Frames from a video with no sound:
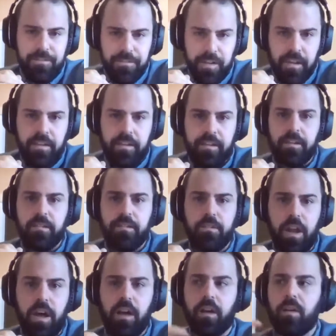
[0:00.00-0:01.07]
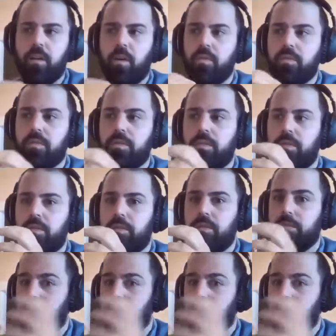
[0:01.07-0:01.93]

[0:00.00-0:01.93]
fin de la rencontre